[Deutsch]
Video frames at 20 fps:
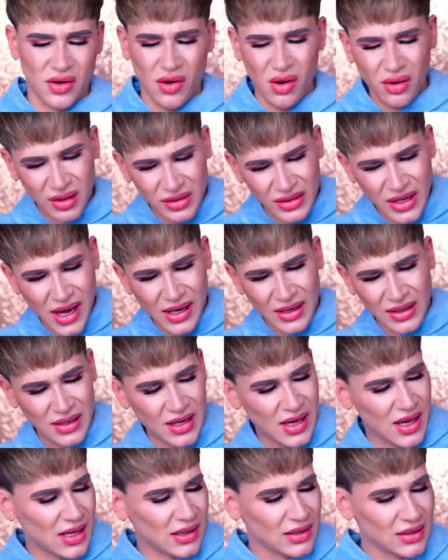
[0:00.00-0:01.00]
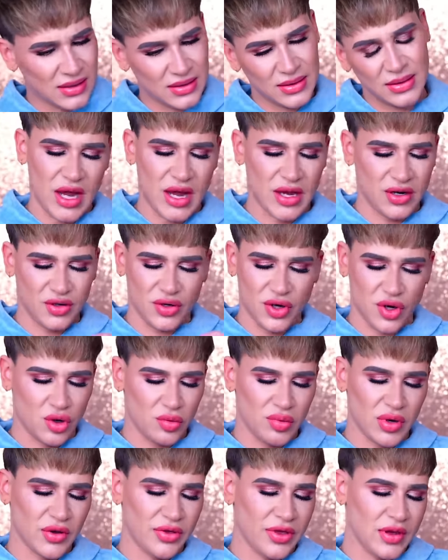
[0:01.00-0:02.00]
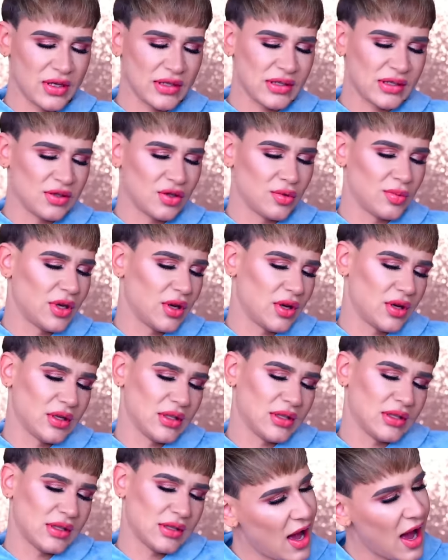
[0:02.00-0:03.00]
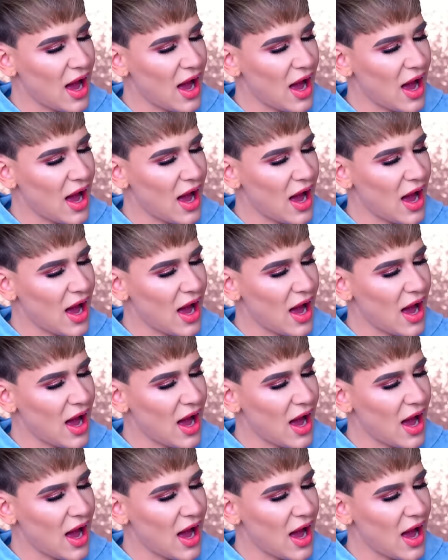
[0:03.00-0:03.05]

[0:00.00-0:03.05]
Noch ein Nagellack. I don't know about this, to be honest.